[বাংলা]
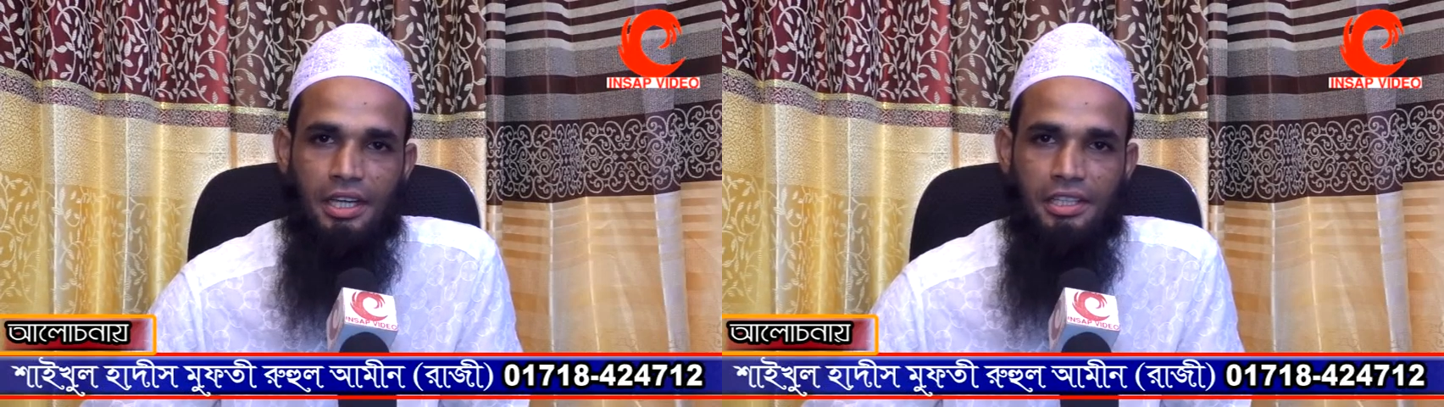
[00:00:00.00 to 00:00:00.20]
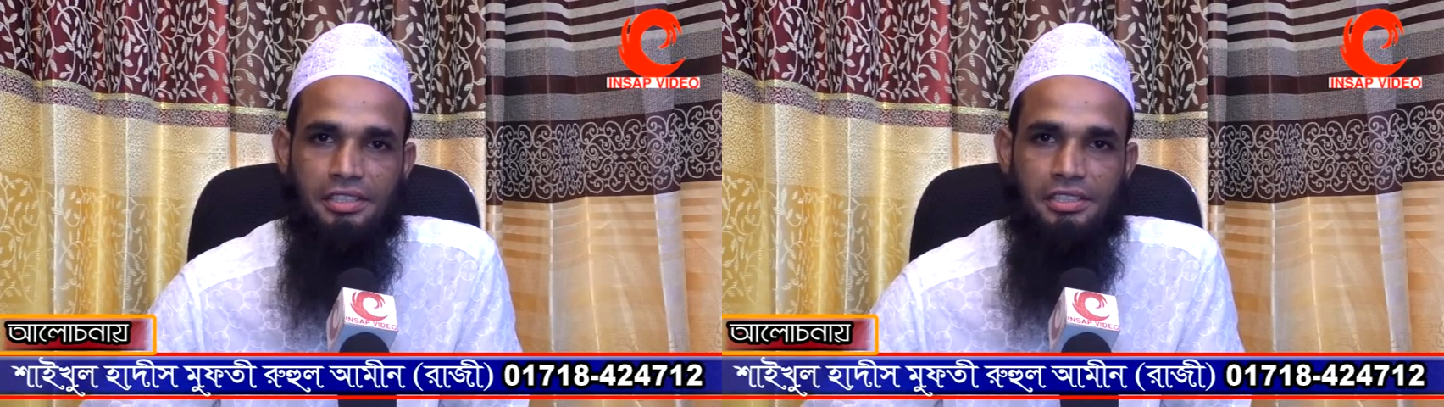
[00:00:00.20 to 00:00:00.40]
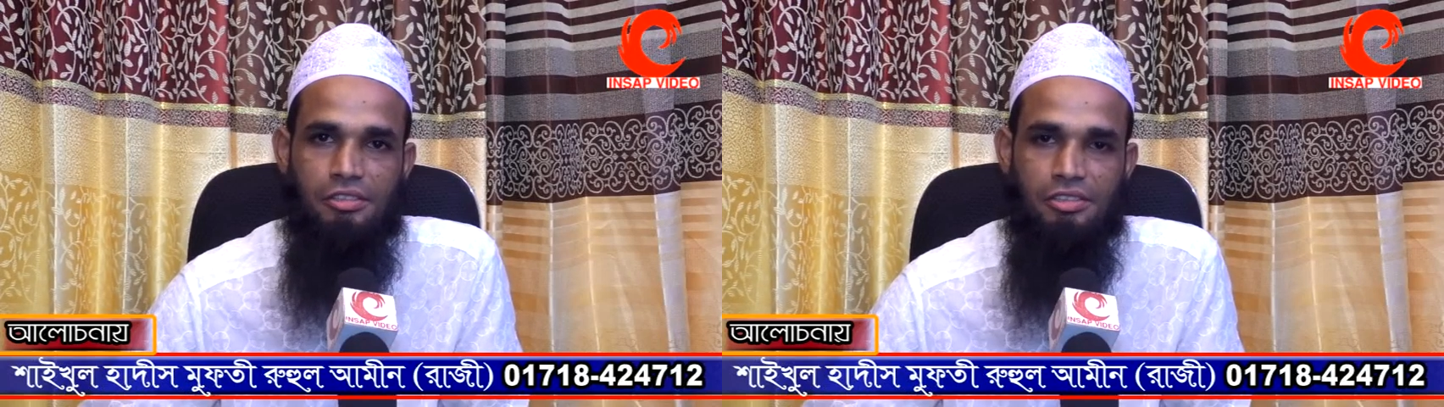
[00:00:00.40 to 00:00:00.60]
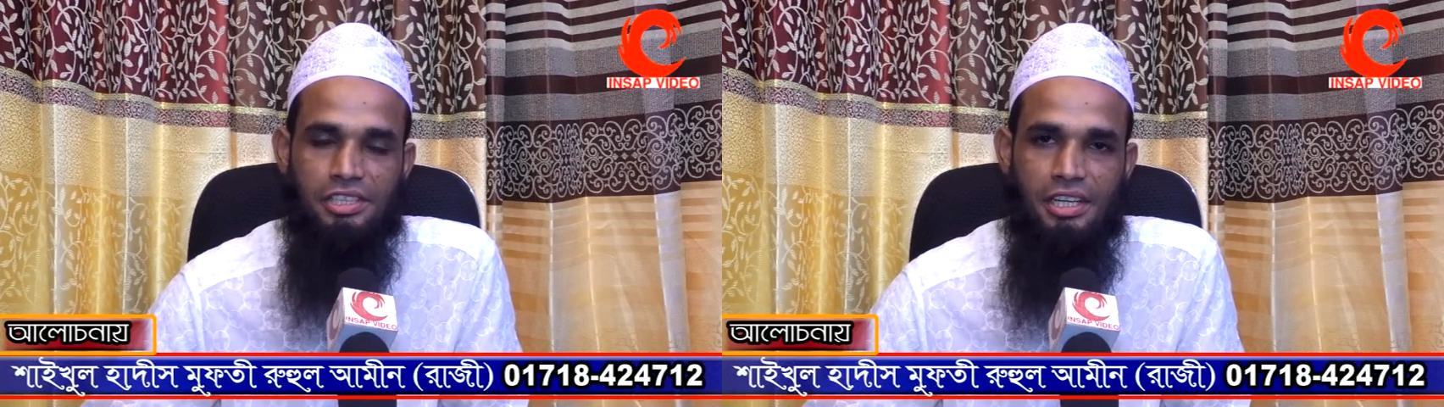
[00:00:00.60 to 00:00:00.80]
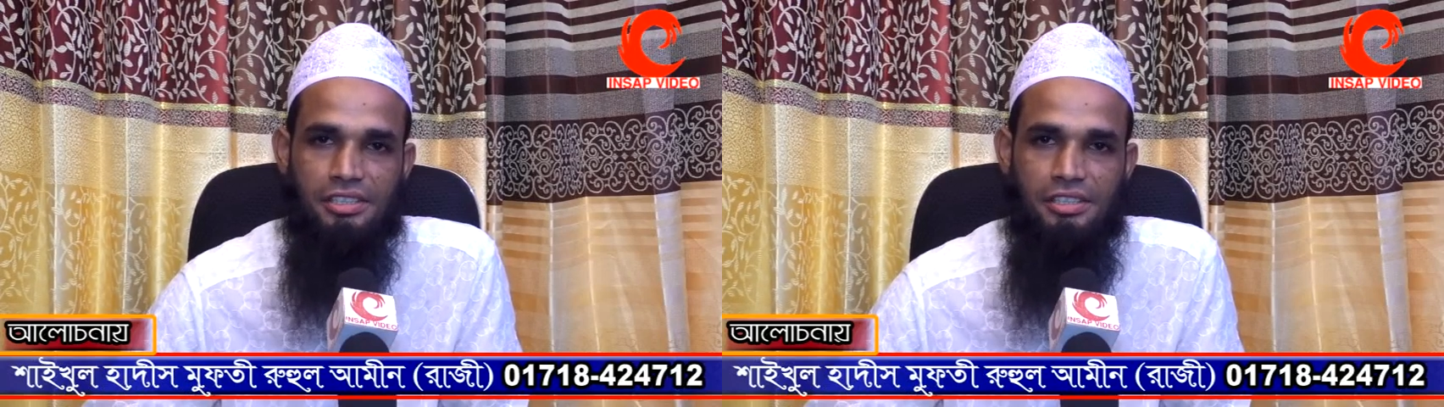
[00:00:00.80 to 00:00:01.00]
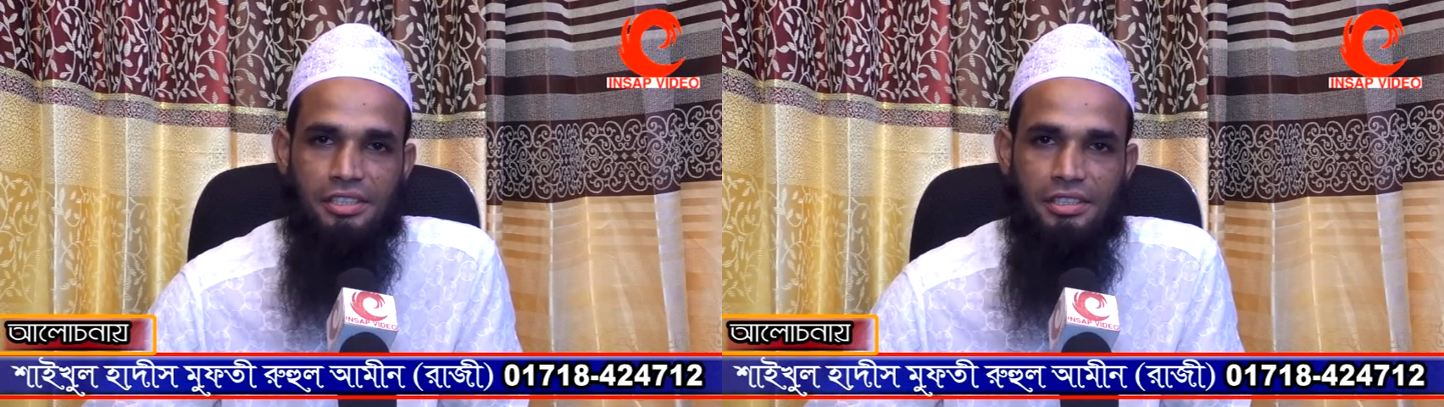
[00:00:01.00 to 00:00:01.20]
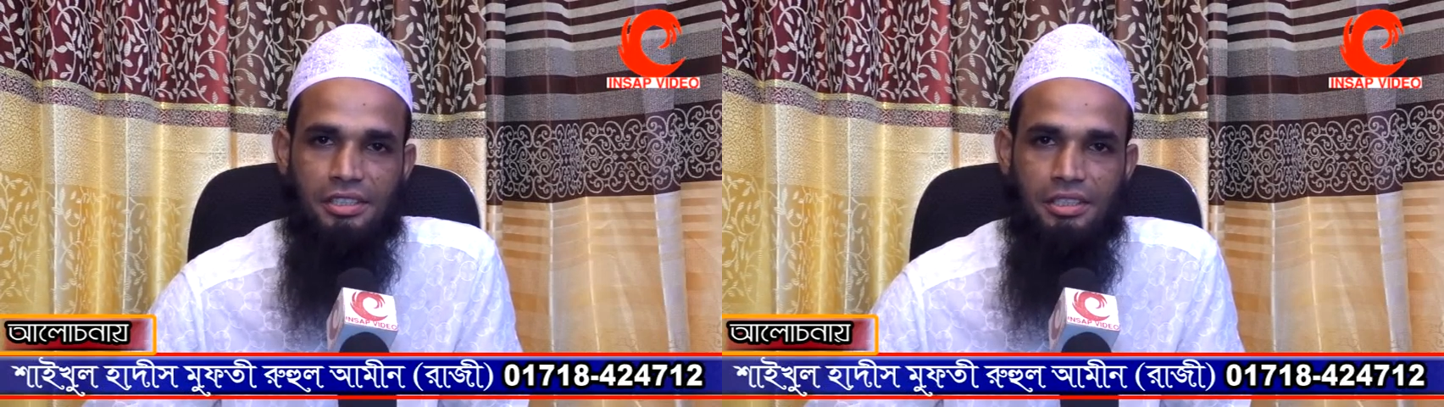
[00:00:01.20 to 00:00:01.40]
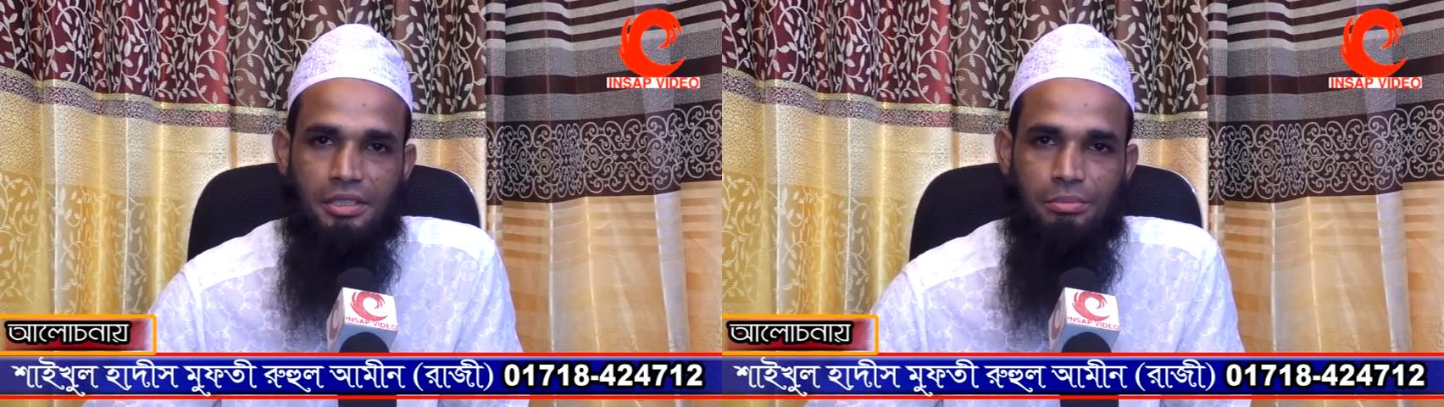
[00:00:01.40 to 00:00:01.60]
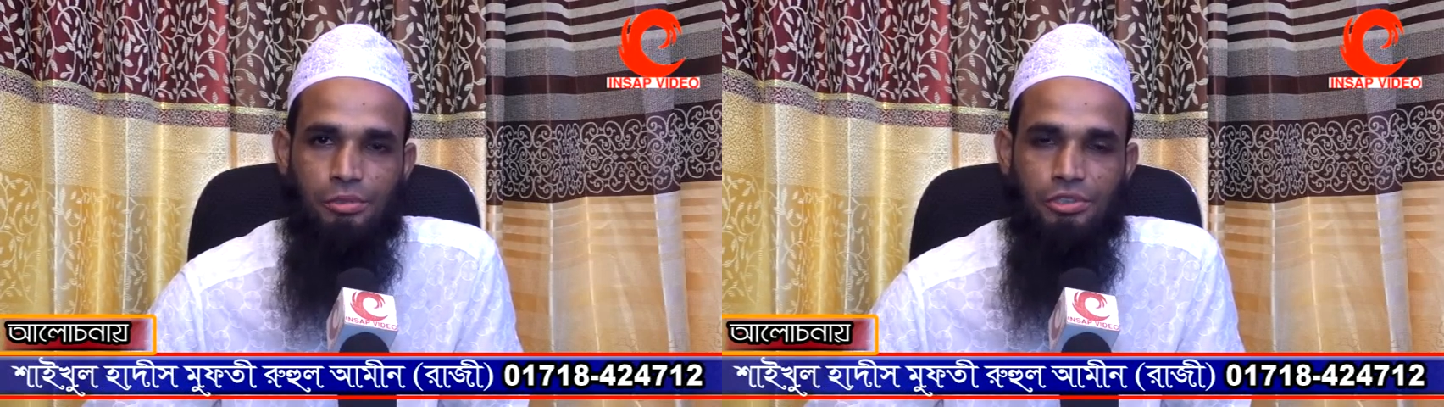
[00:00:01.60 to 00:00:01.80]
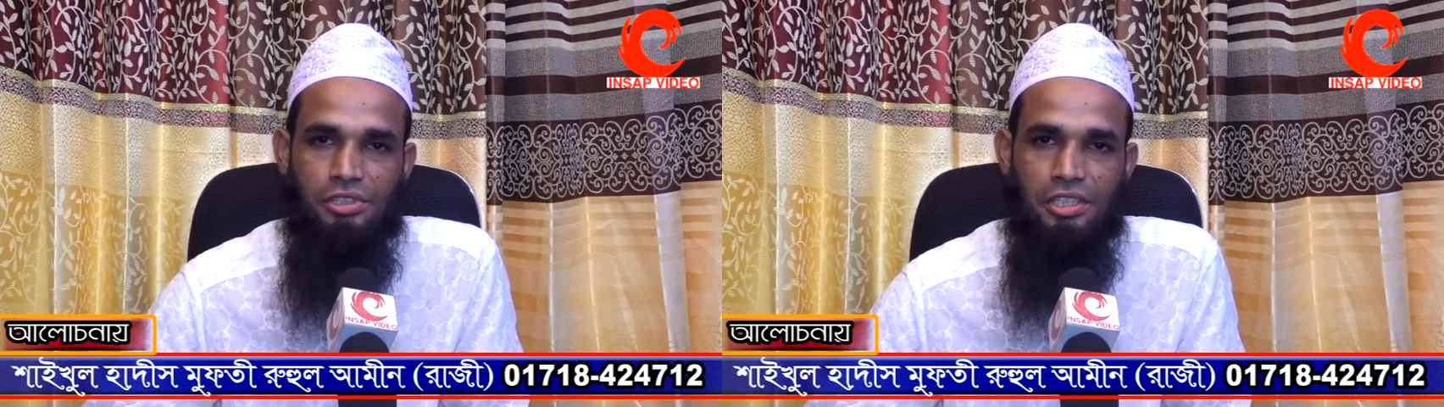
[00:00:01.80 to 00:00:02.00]
হাদিসের অংশে আসে
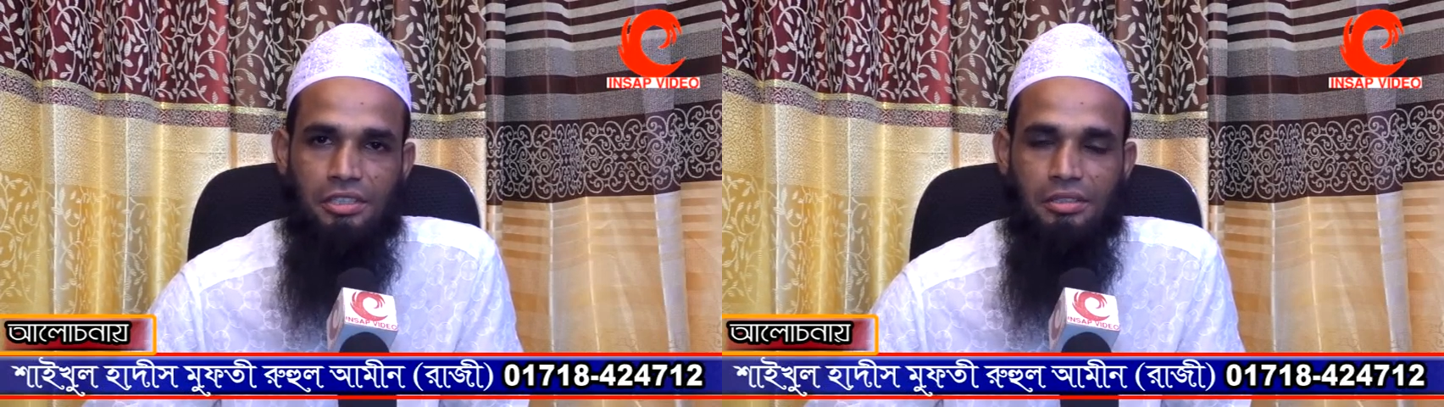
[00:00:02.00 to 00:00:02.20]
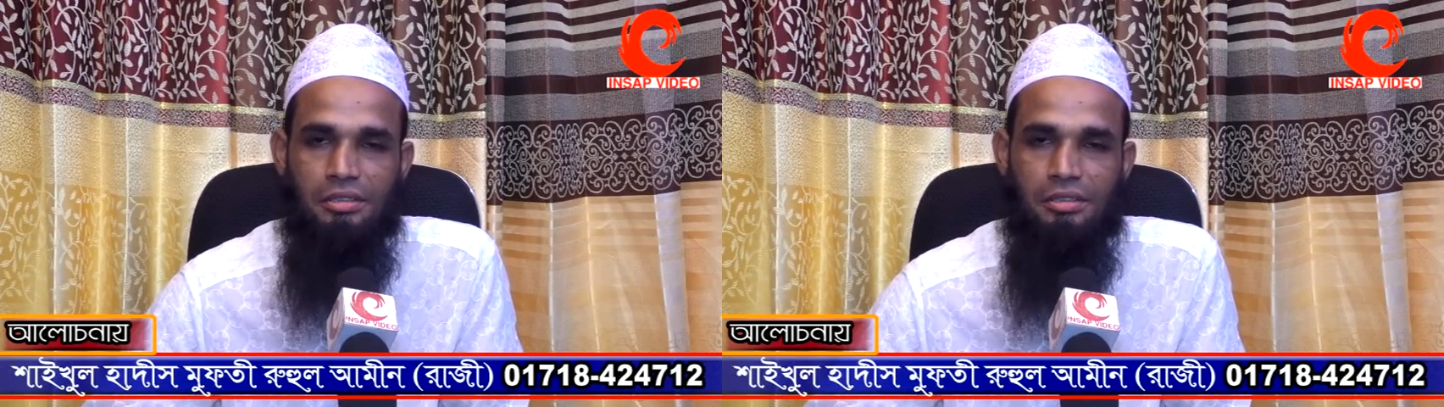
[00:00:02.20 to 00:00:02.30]
প্রত্যেক